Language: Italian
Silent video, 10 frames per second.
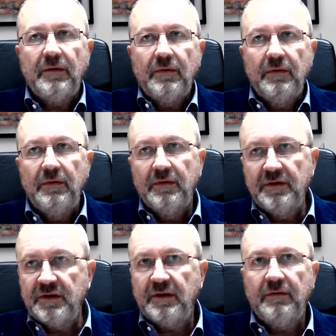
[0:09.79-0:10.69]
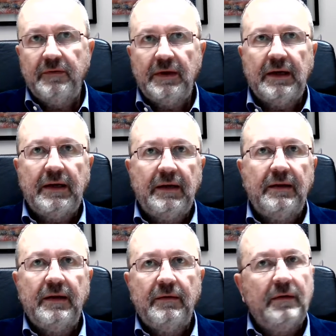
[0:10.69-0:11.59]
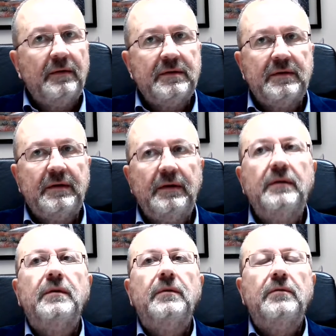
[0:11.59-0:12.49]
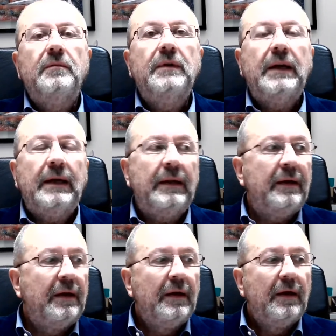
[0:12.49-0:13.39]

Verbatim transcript: orgoglioso di annoverare all'interno del nostro territorio comunale